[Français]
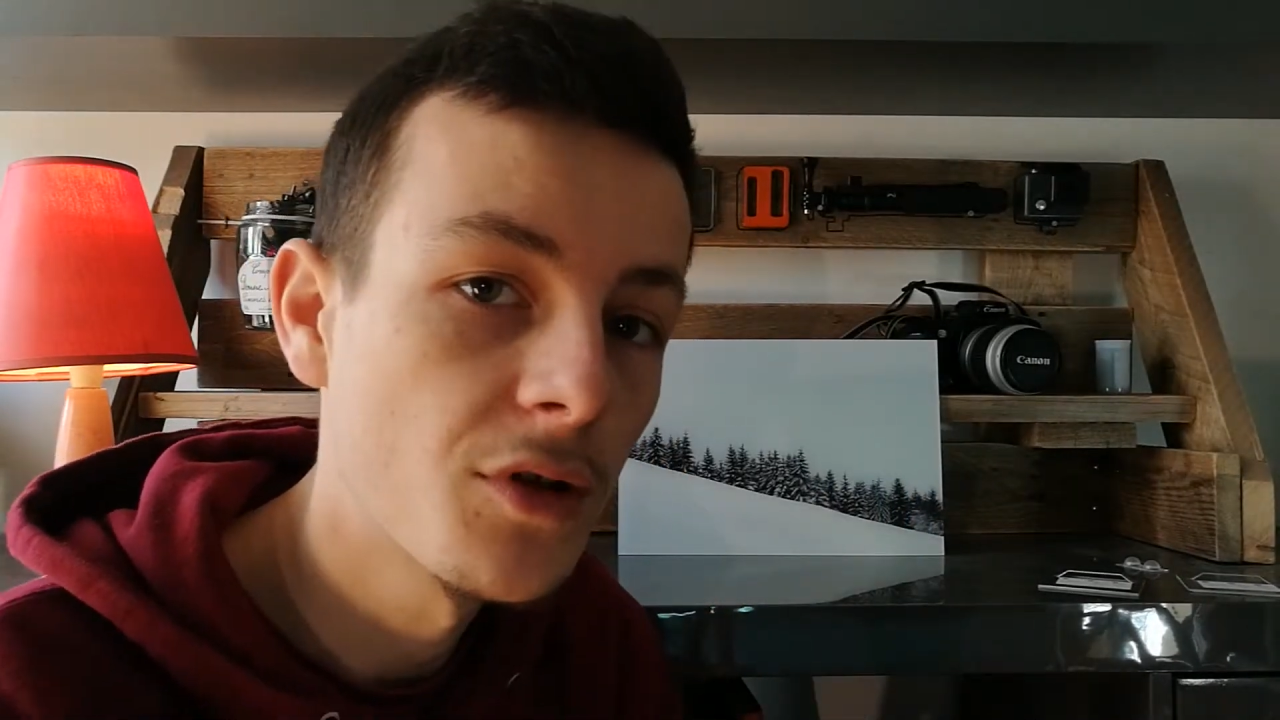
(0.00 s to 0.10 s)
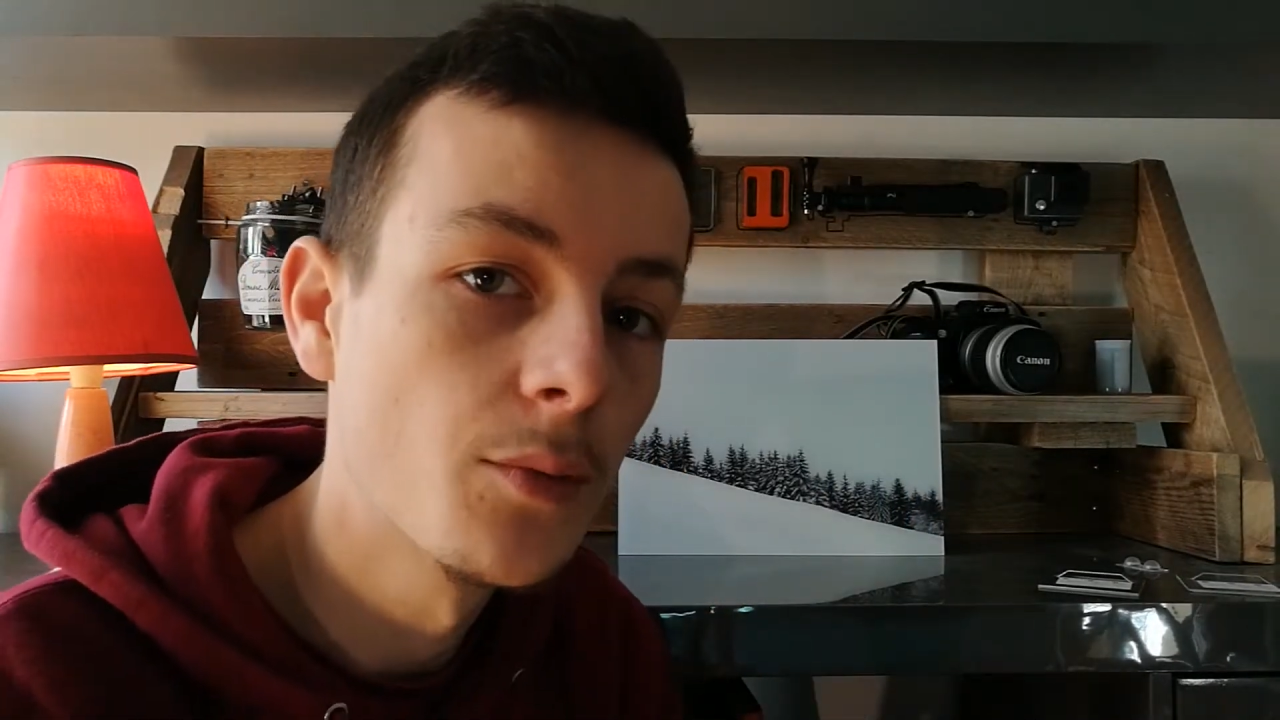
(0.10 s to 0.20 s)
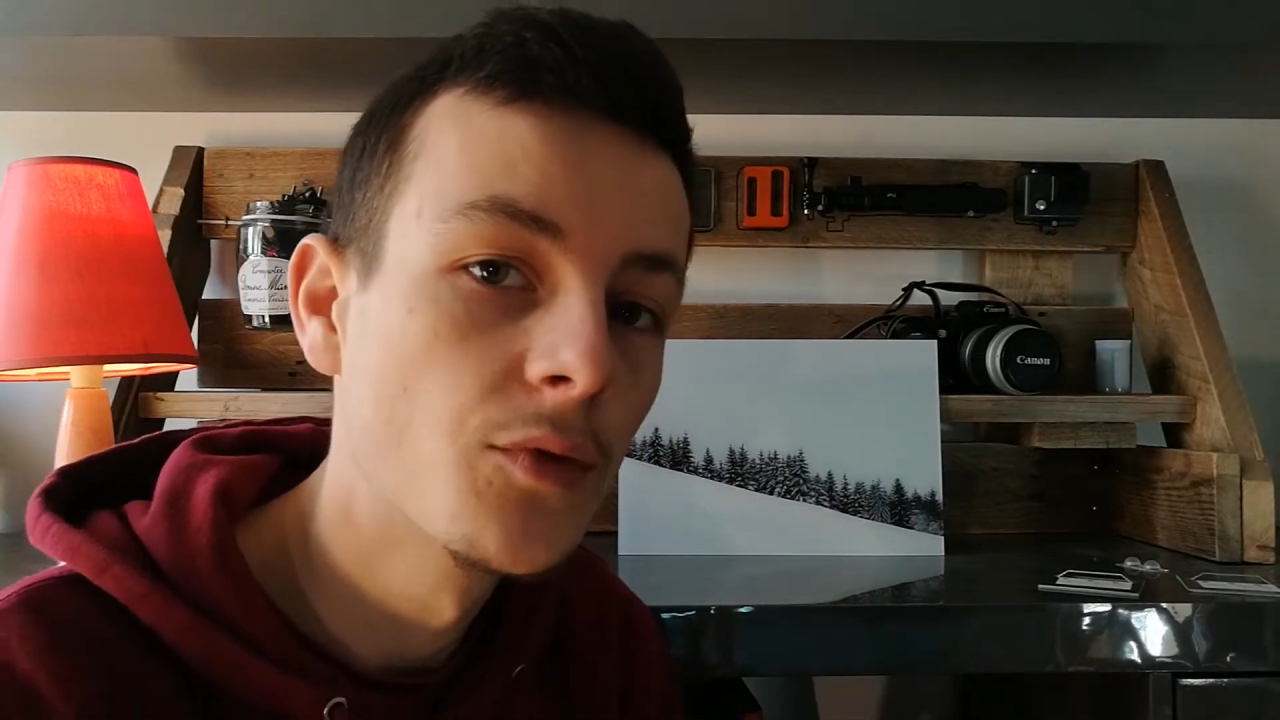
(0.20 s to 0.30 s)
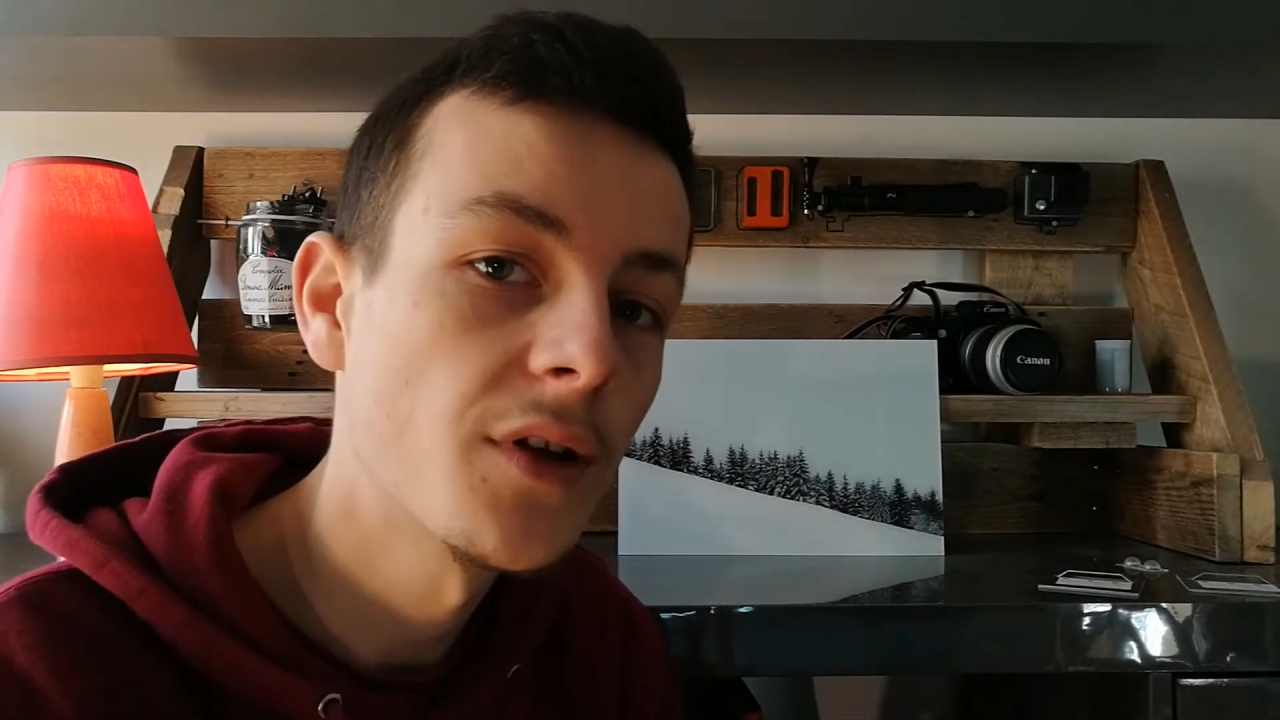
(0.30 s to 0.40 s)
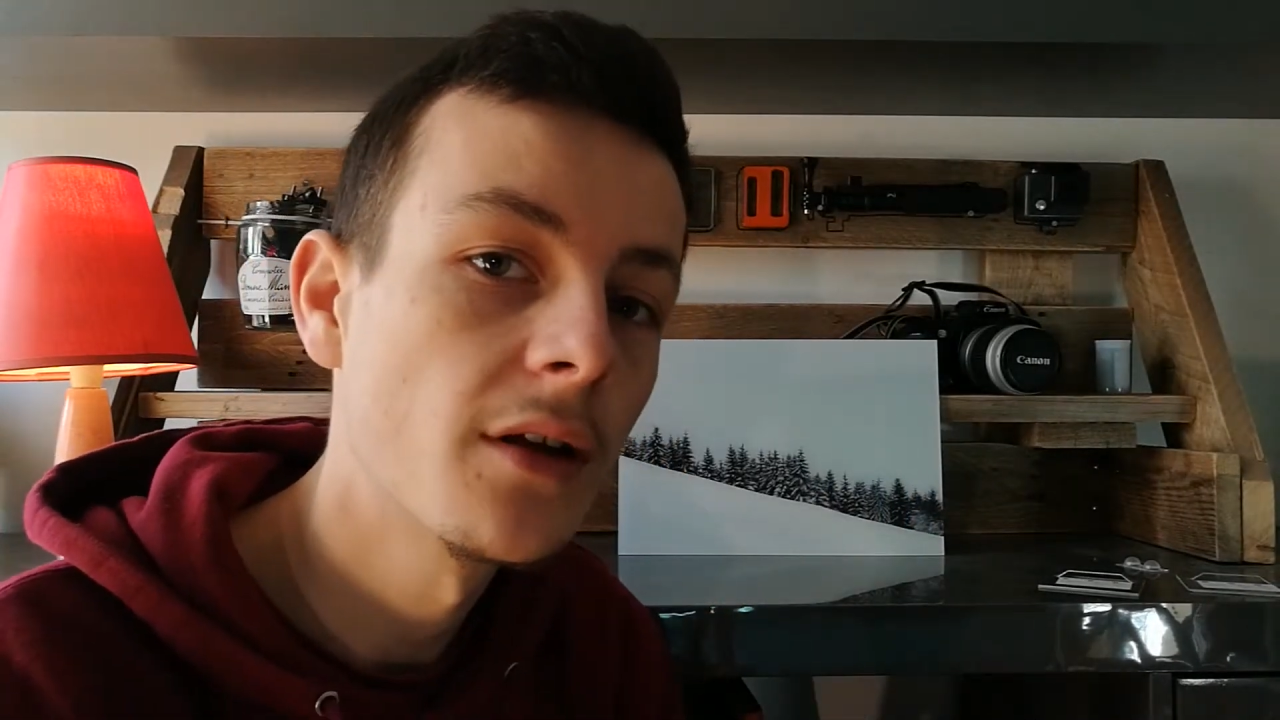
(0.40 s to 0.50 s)
vous ai
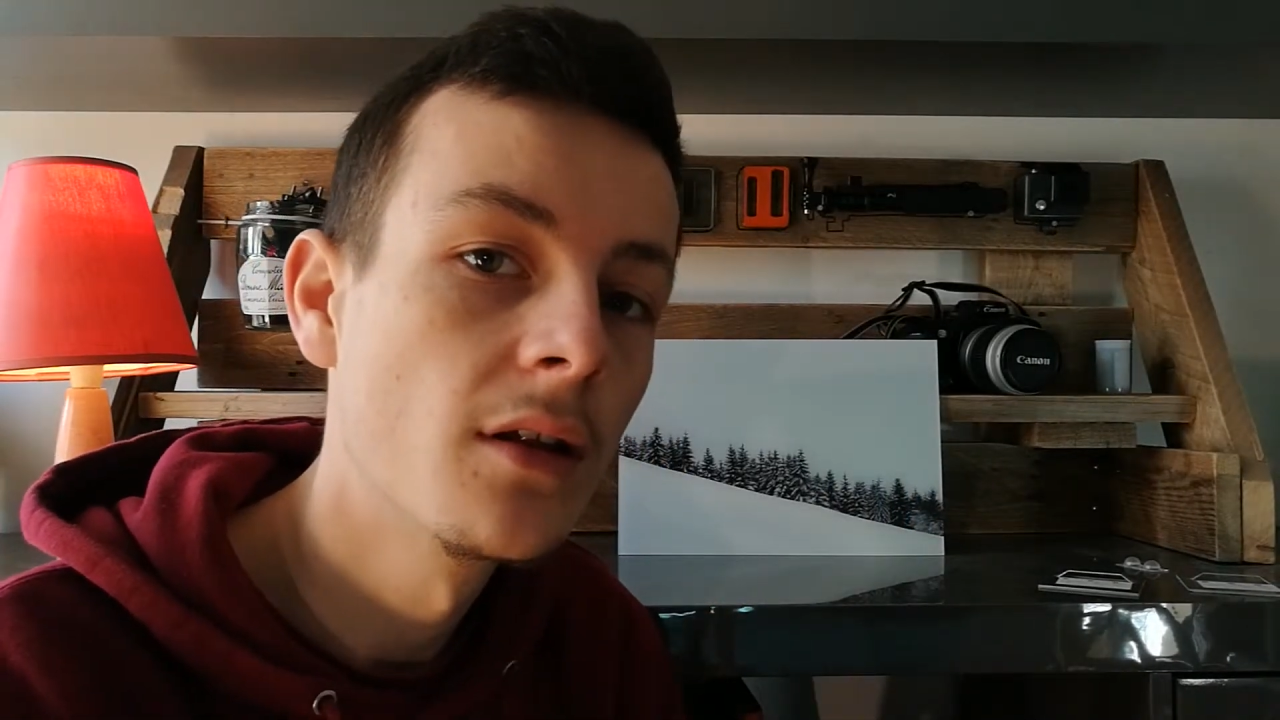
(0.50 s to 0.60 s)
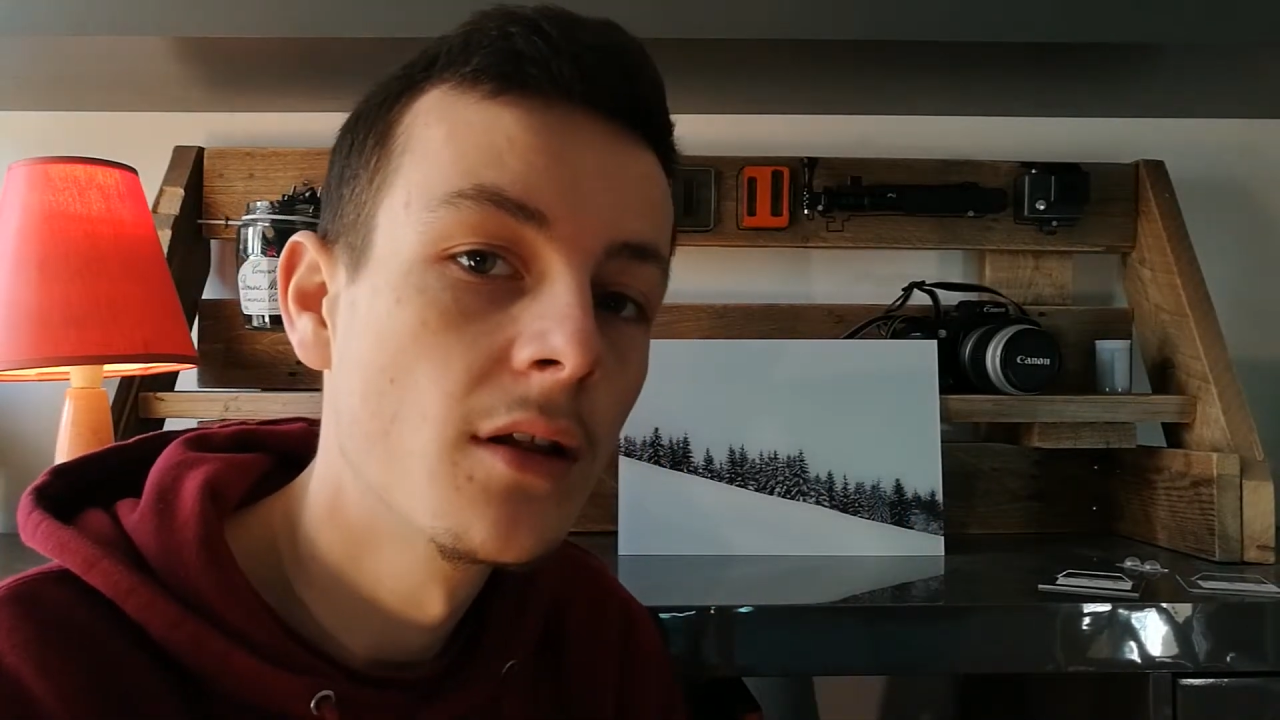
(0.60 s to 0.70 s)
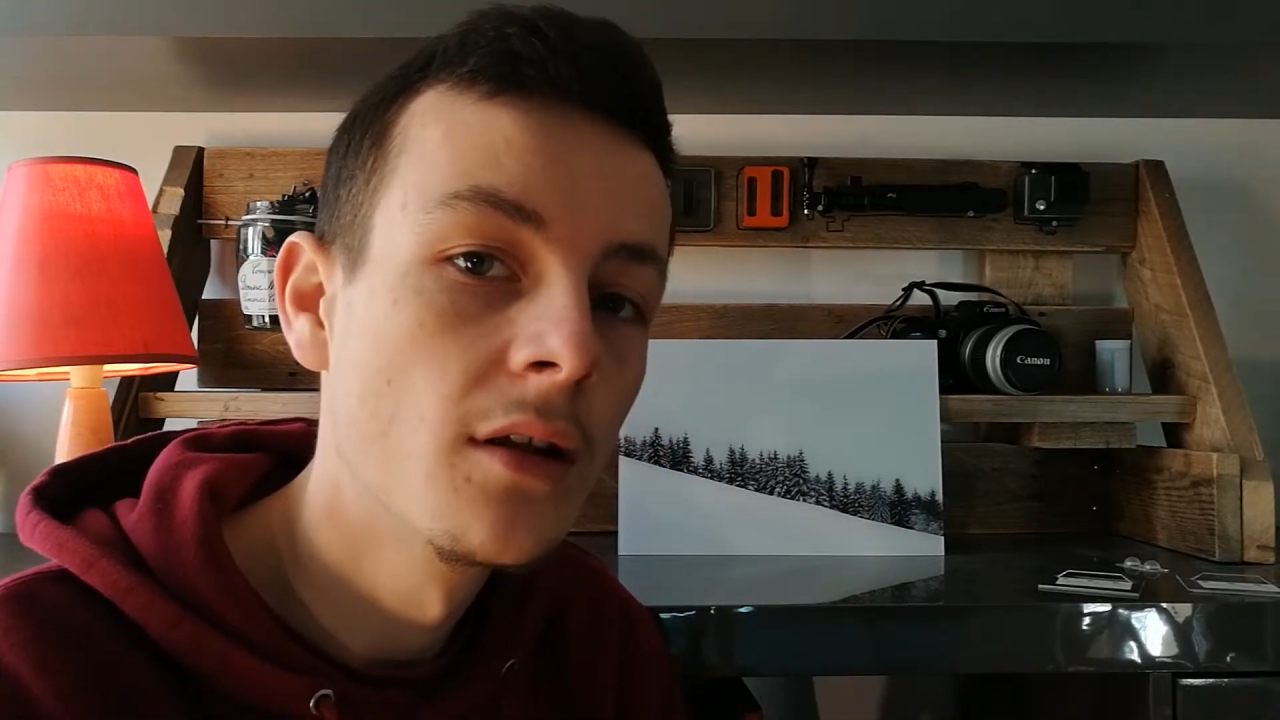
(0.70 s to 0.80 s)
montré.